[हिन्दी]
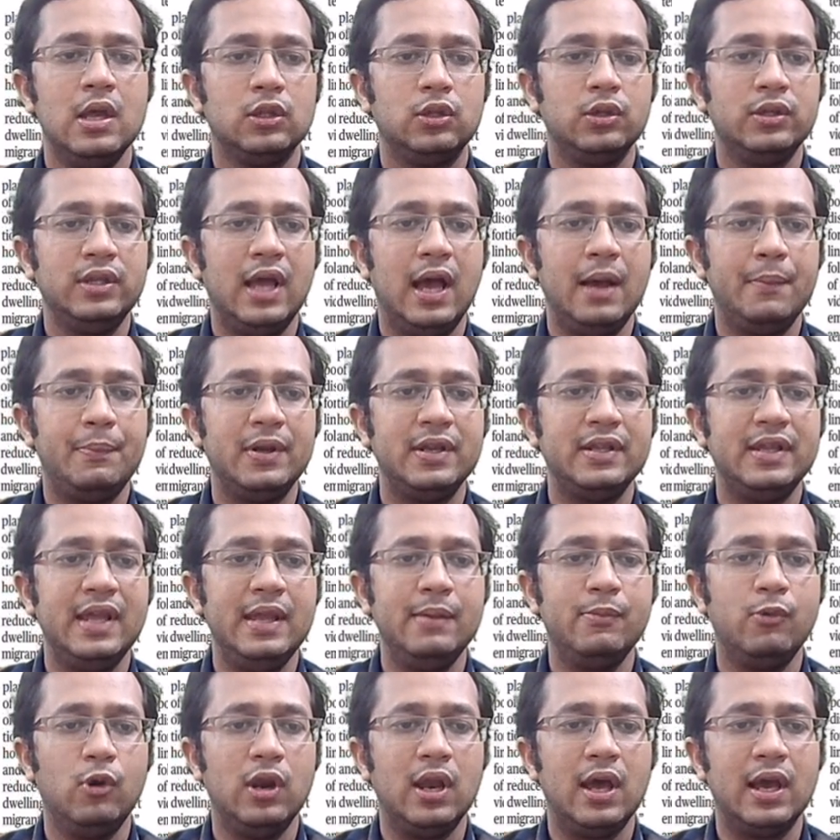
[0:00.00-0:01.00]
तो यहाँ पर
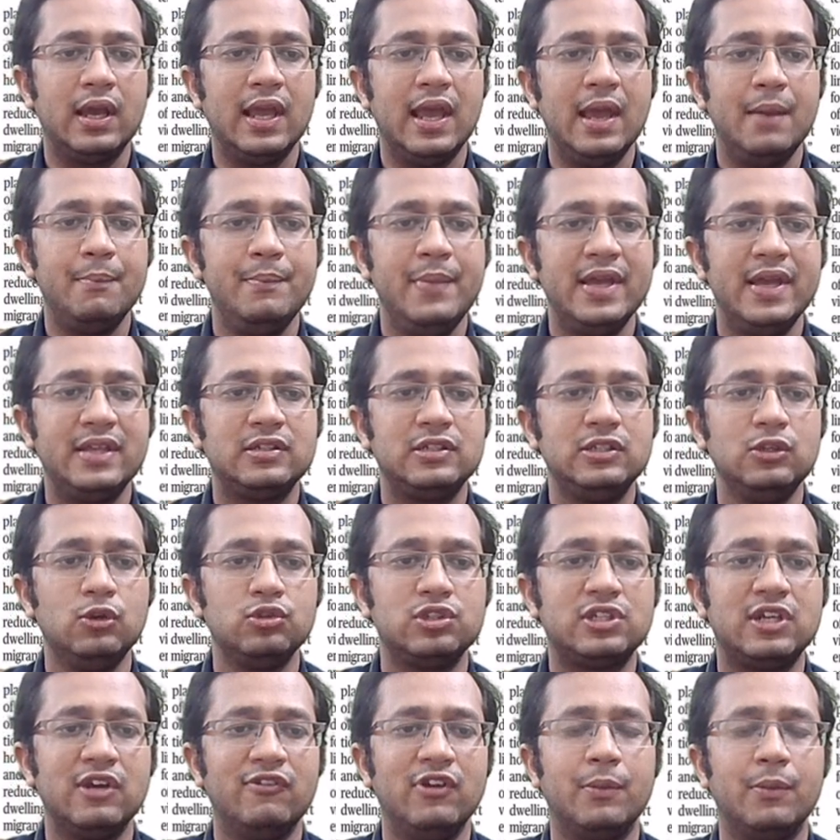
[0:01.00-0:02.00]
यही बोला गया है मिक्स
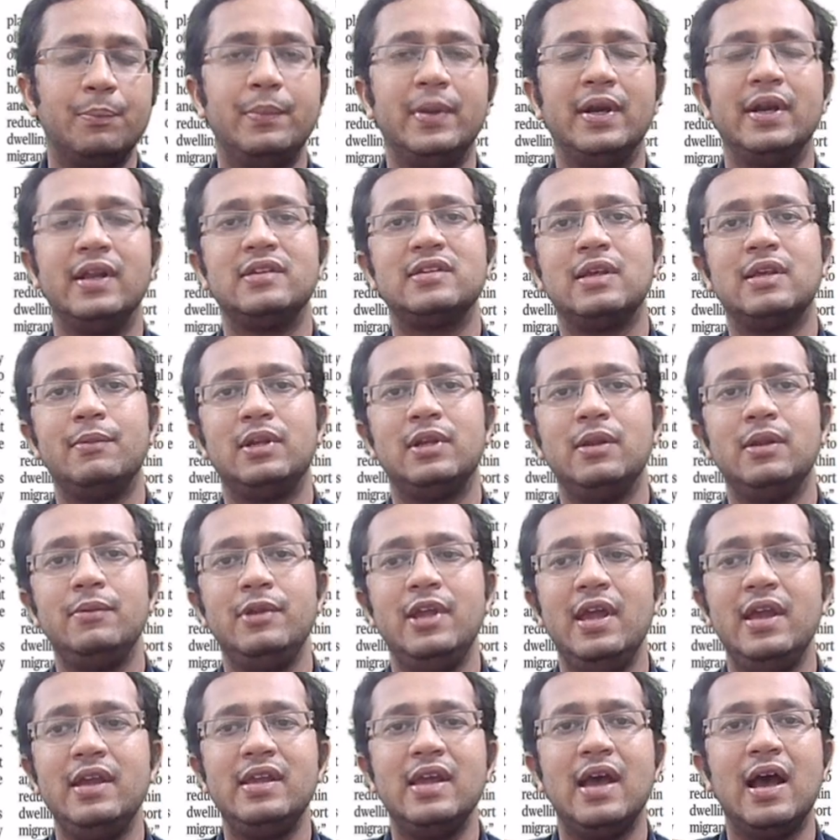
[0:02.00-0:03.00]
यूज डेवलपमेंट इसका मतलब
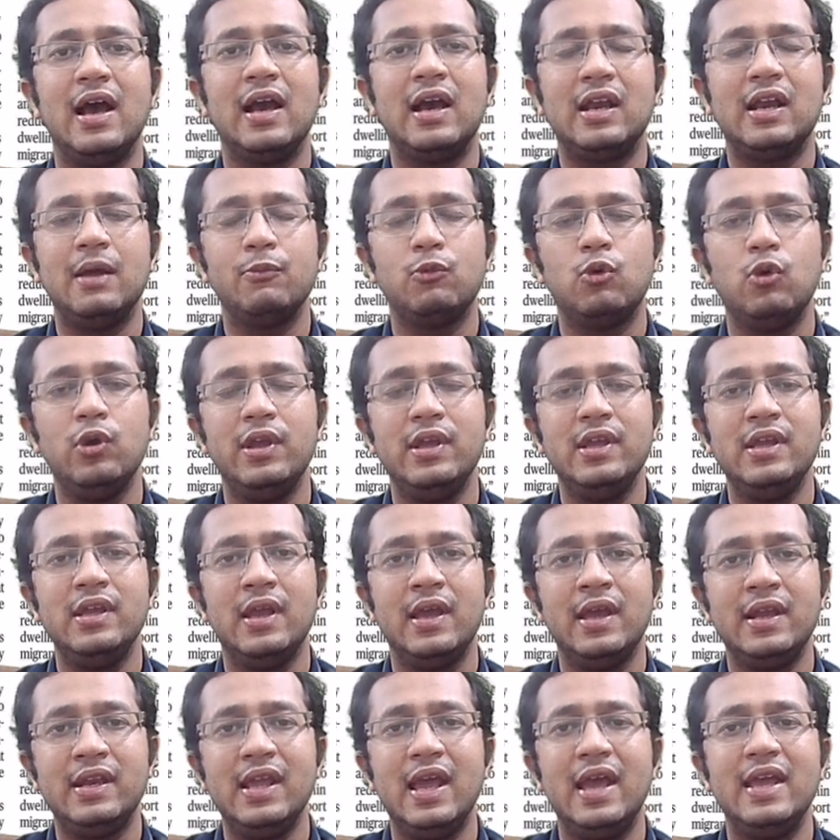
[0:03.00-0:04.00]
यह है कि अगर हम कोई
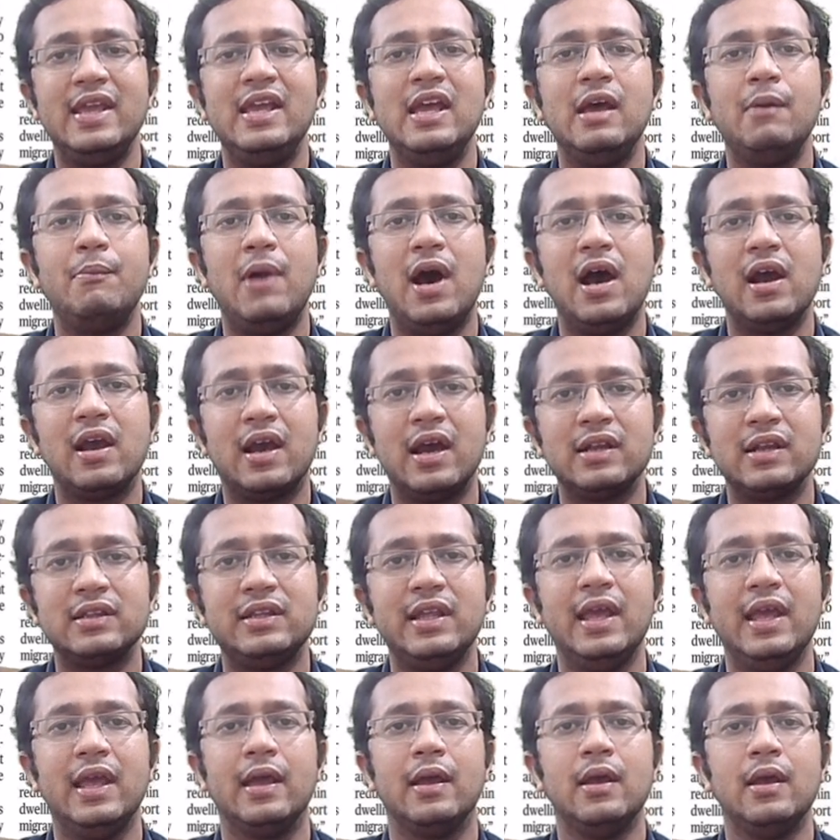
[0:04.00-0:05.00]
एरिया ईयर मार्क
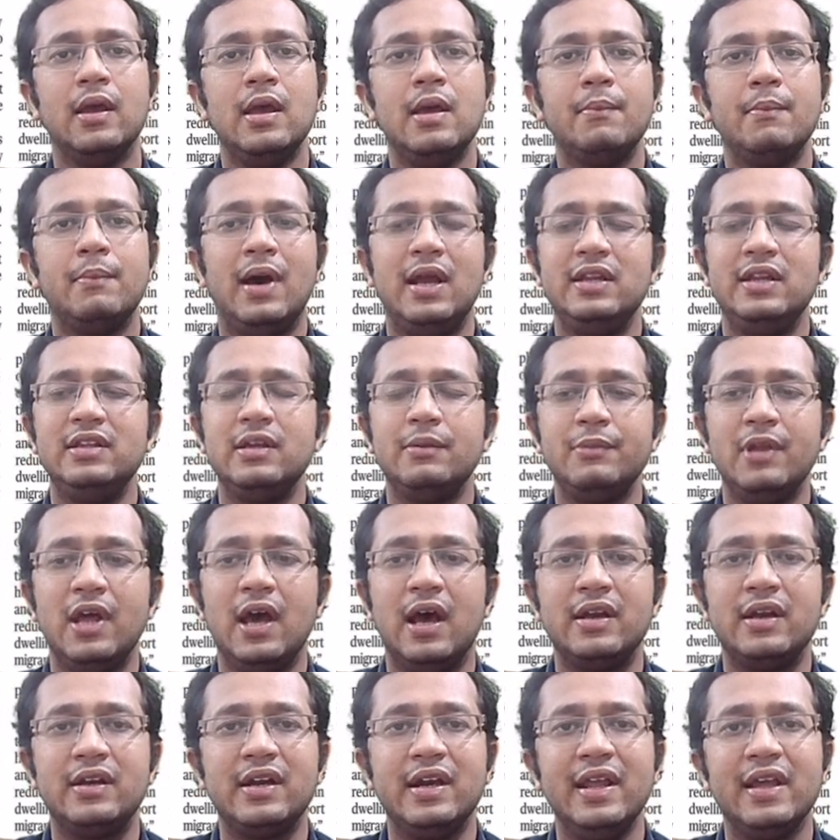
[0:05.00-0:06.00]
करते हैं मान लीजिए हमने
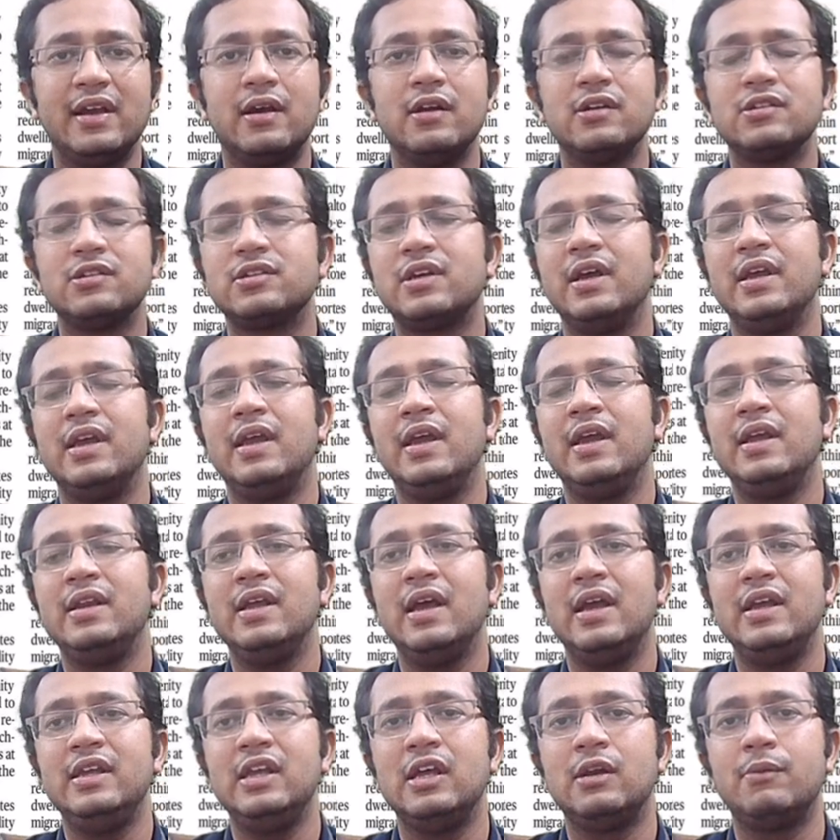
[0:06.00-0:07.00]
हंड्रेड एकर्स का
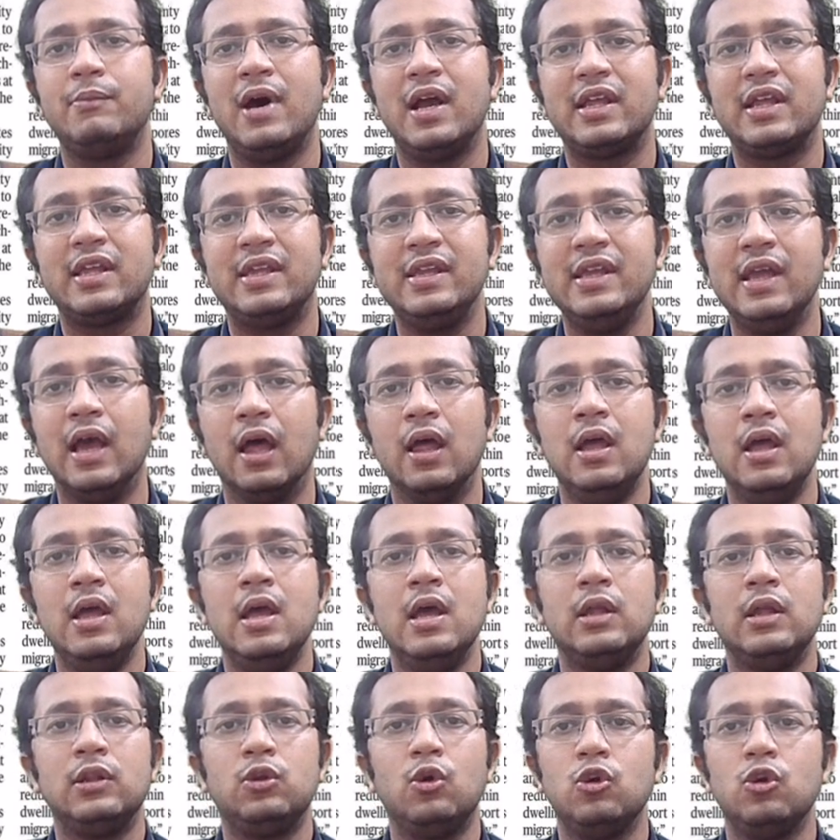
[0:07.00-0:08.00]
एरिया ईयर मार्क किया
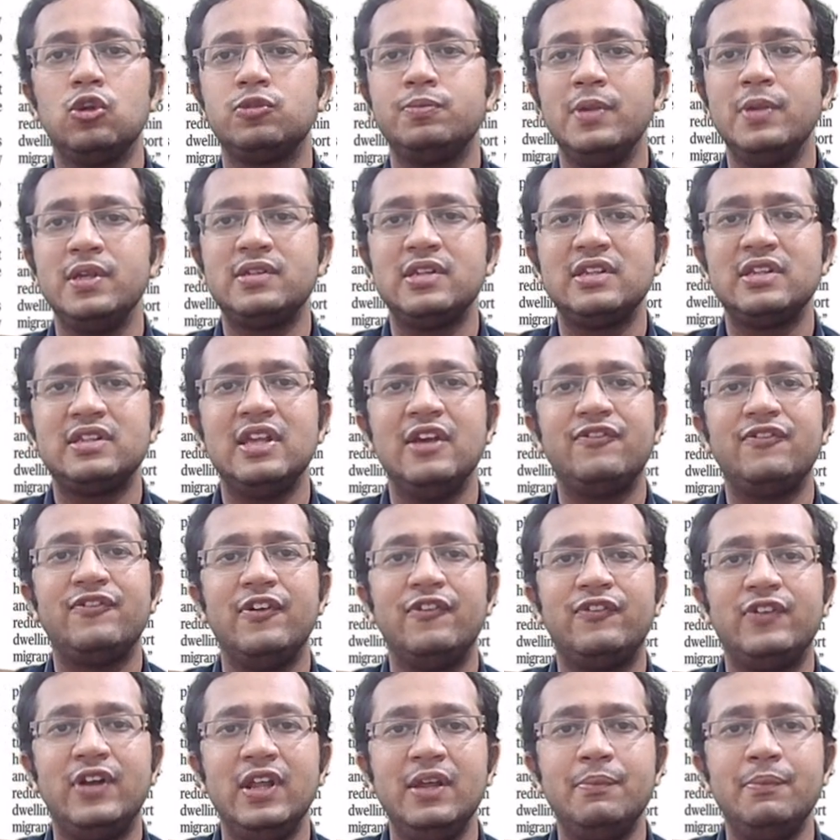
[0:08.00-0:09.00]
तो उसमें से से
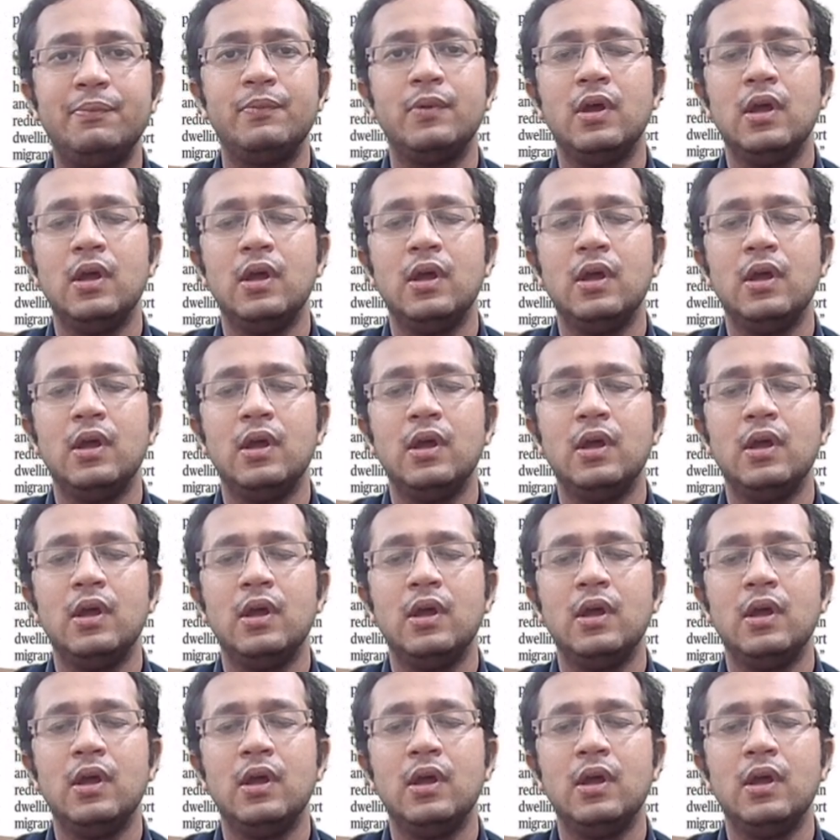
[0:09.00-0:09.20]
फिफ्टी